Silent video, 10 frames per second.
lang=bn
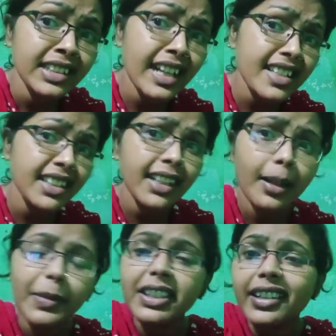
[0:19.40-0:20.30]
আজকে না
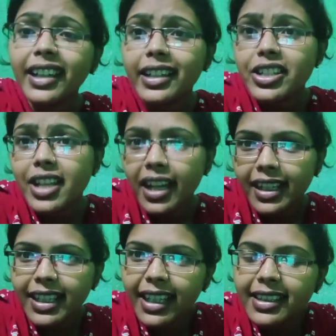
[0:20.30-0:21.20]
আমাদের এখানে
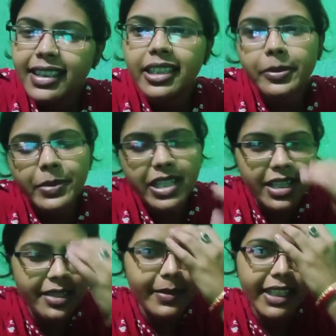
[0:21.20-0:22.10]
সারাটা দিন
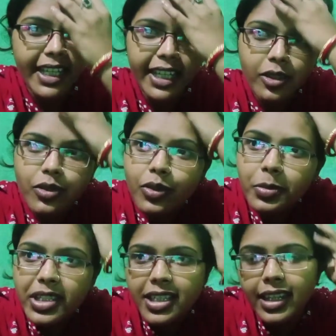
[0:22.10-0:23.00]
বৃষ্টি মানে একটু
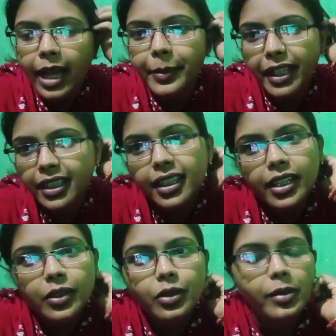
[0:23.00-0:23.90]
বৃষ্টি থামেনি
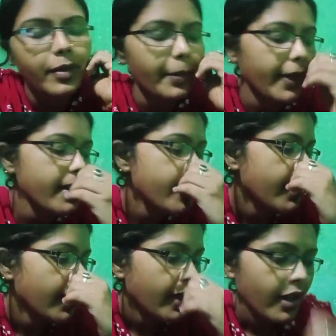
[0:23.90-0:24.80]
এরকম ব্যাপার
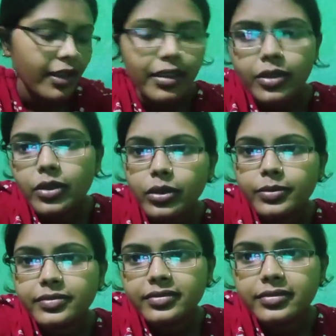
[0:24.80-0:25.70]
তো
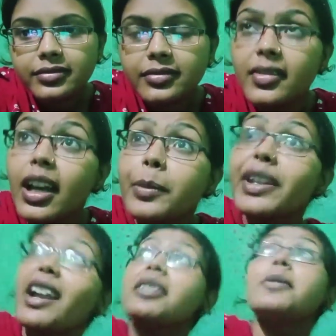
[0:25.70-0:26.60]
আমি
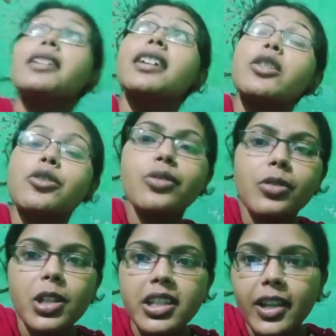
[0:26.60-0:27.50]
রান্নাবান্না শুরু
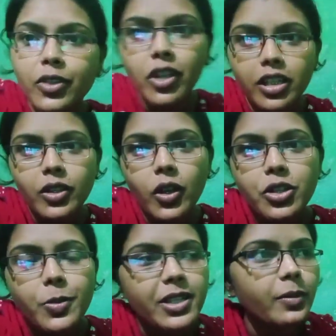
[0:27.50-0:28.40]
করেছি এখন ছটা
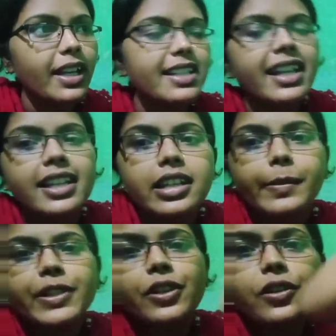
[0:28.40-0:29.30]
দশ বাজে বাজে এই যে
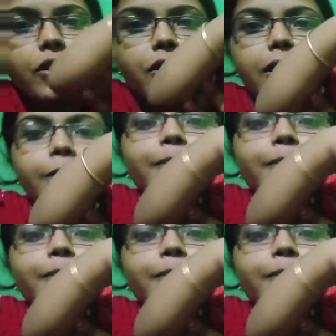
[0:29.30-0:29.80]
আমার ছোট্ট সোনা